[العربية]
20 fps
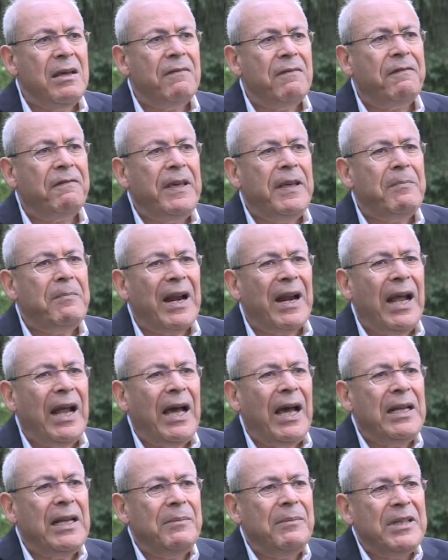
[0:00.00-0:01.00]
في
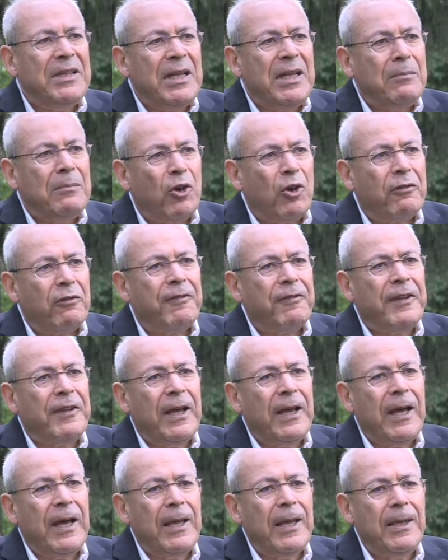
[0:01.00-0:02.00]
مرحله بدنا نمر
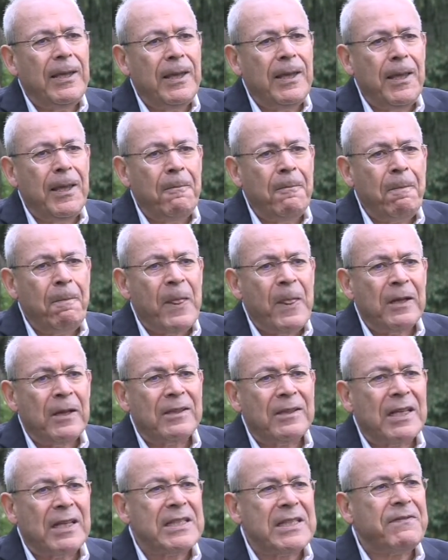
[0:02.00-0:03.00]
فيها هي
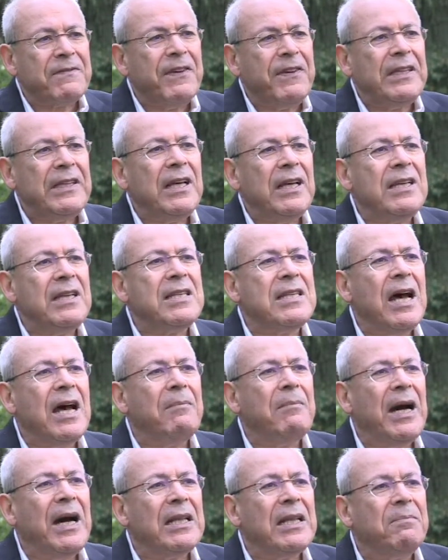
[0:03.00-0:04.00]
تصفية
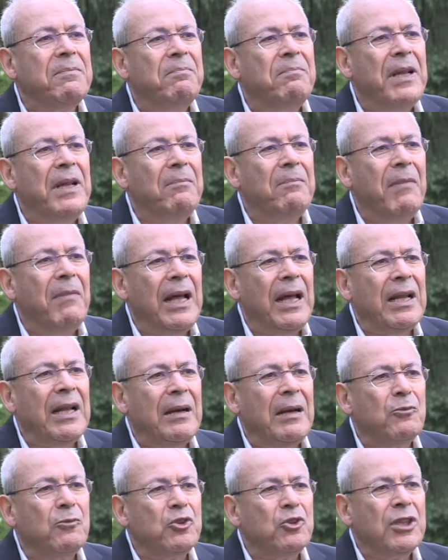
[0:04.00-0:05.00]
حسابات
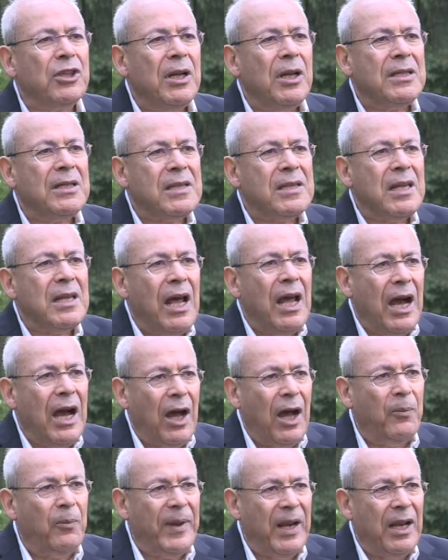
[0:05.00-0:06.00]
بالمعنى مش
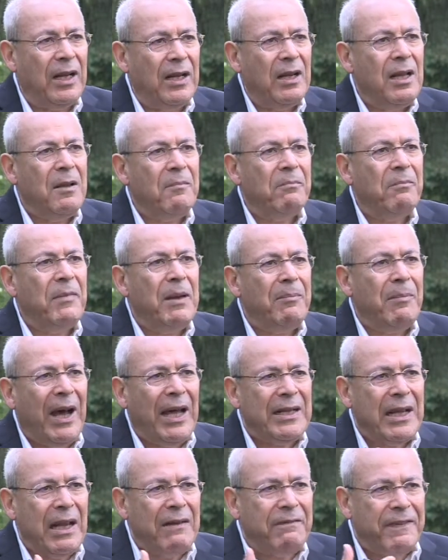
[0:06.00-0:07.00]
السلاح
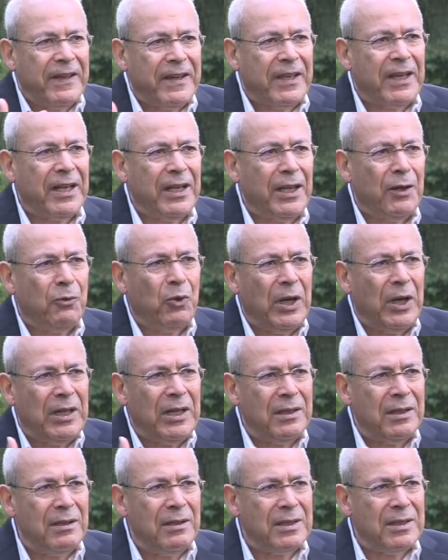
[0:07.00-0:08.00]
بالمعنى الفكري
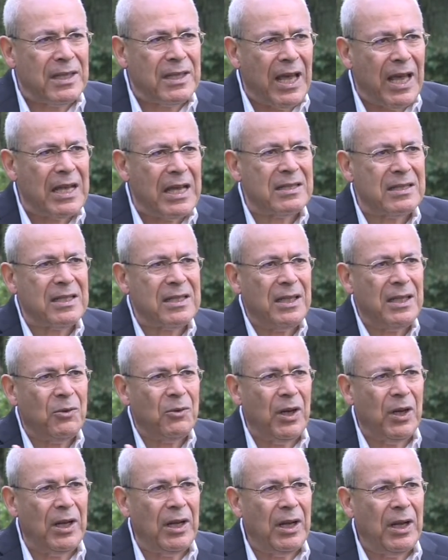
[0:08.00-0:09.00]
والسياسي
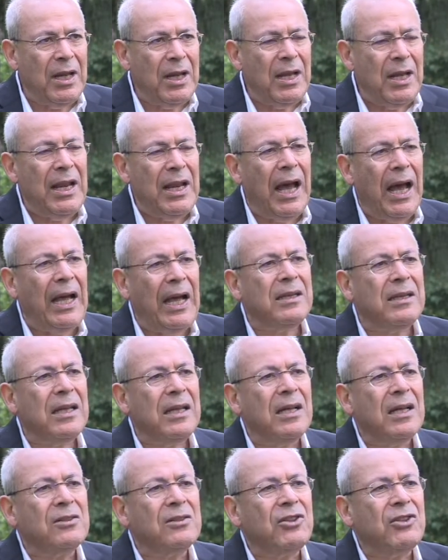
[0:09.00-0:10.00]
وال...
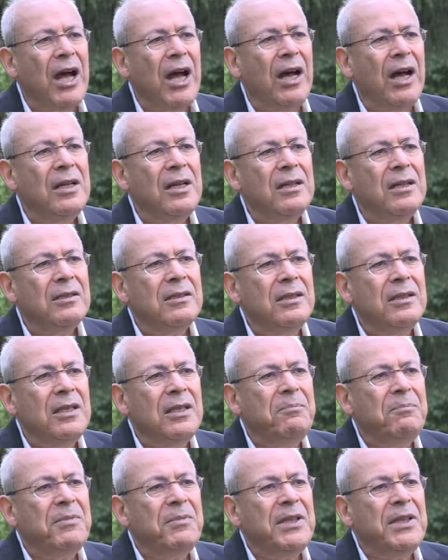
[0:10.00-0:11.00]
لحتى نرجع
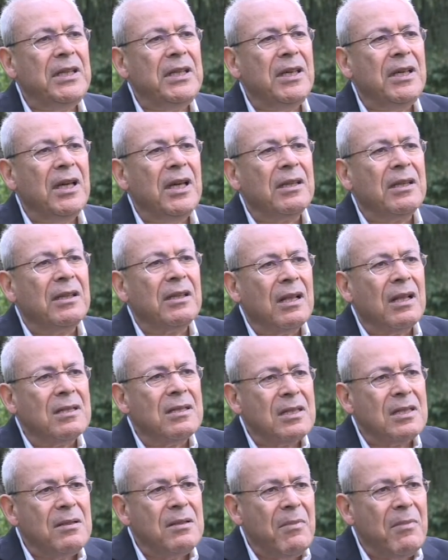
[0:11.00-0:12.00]
نبني
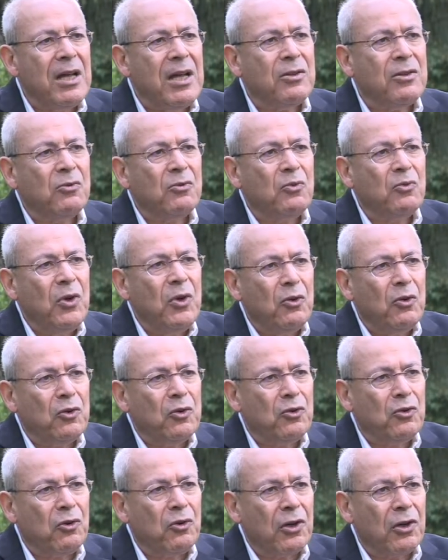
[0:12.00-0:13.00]
التنظيمات
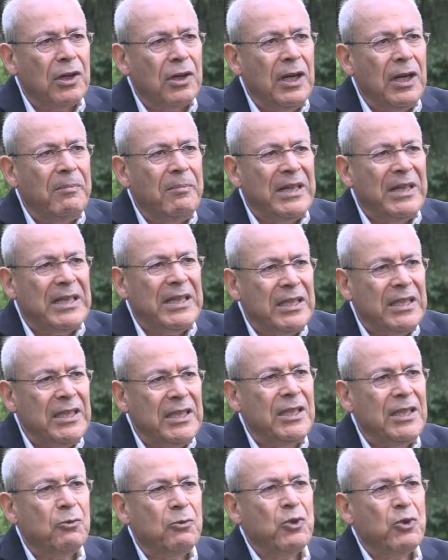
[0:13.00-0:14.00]
والأطر
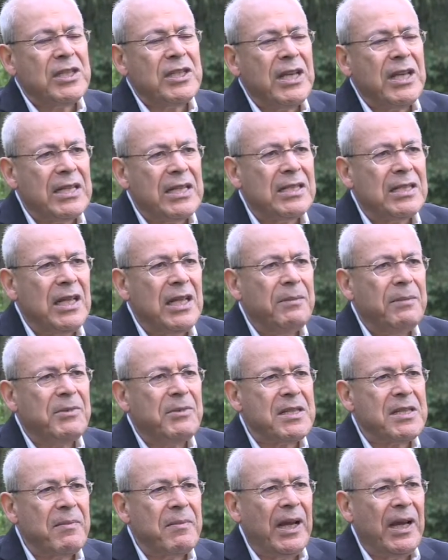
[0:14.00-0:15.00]
المدنية والسياسية اللي
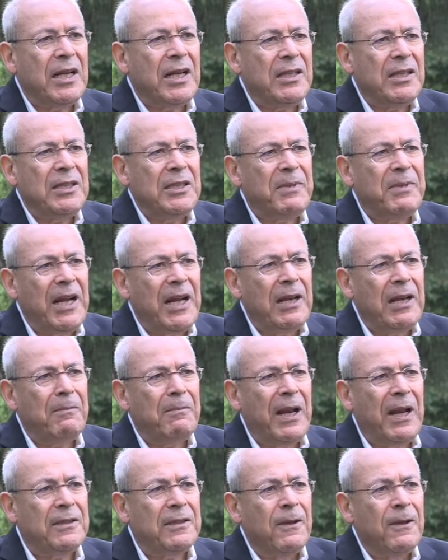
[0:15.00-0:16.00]
بتسمح لنا نعيد بناء
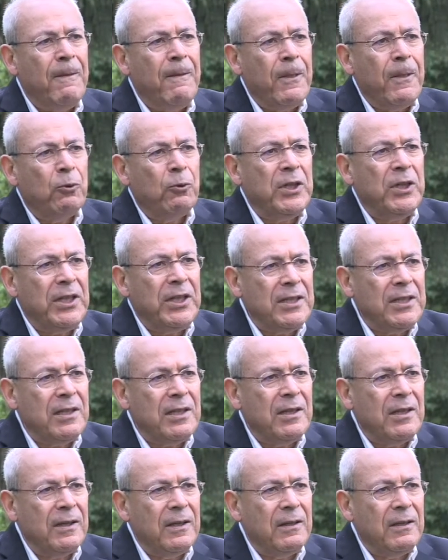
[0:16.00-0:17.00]
البلد ونعيد
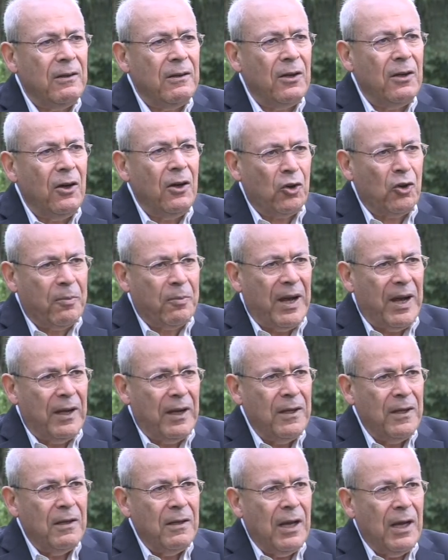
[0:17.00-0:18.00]
حكمها
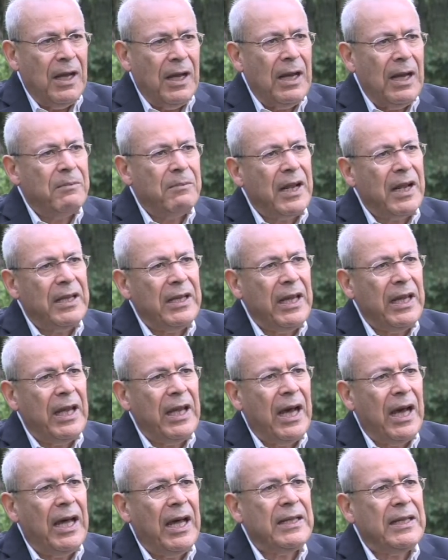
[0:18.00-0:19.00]
أنا برأيي
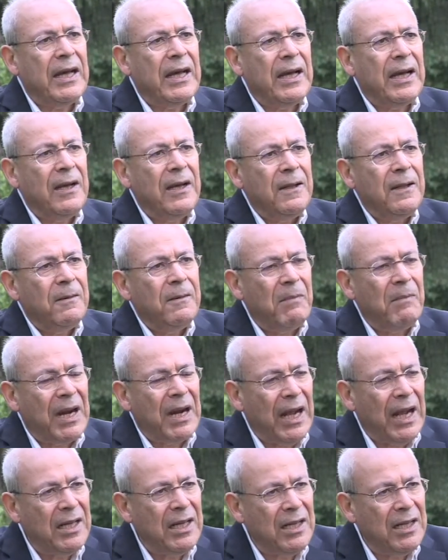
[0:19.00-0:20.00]
هذا
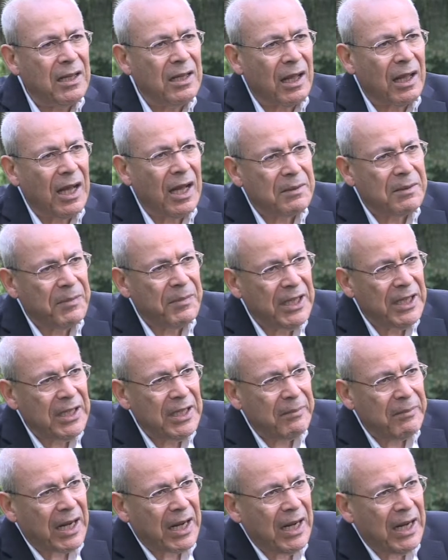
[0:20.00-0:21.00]
مرحلة القادمة
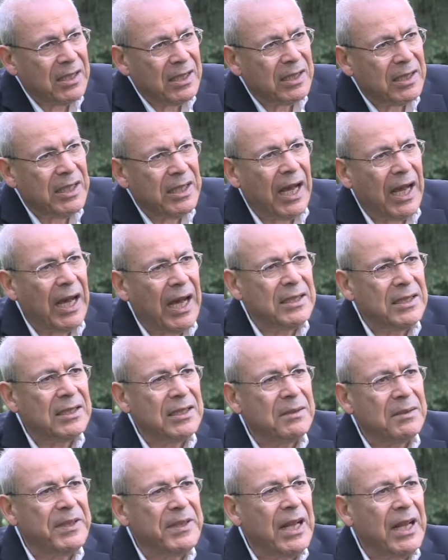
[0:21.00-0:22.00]
هي مرحلة
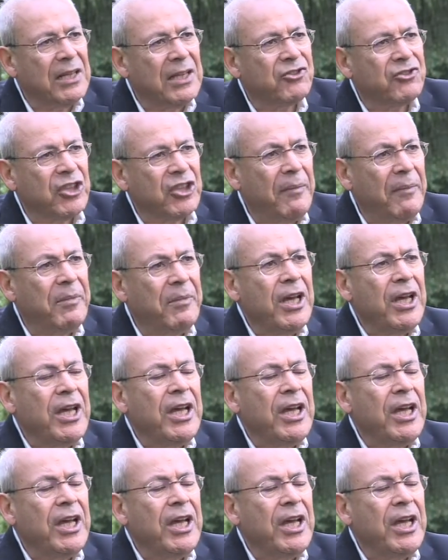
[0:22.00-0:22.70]
إعادة بناء الشعب